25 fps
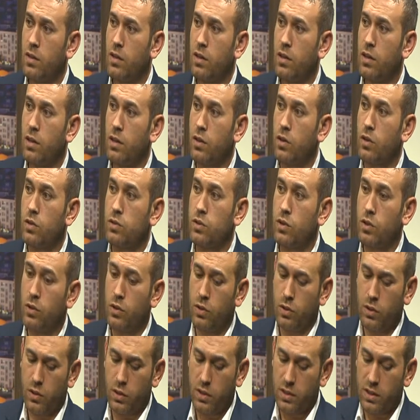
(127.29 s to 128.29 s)

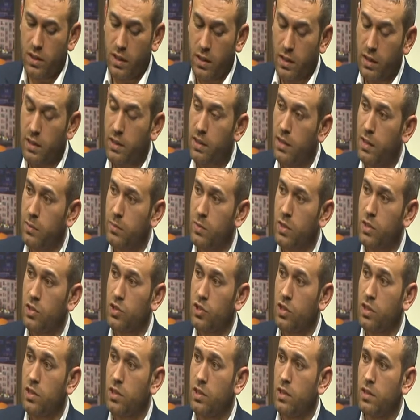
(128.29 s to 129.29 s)
karikatürize
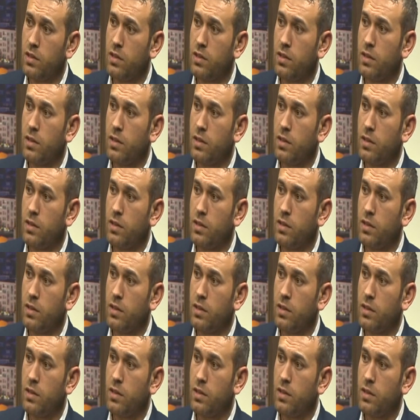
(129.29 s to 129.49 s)
edilemeyeceğine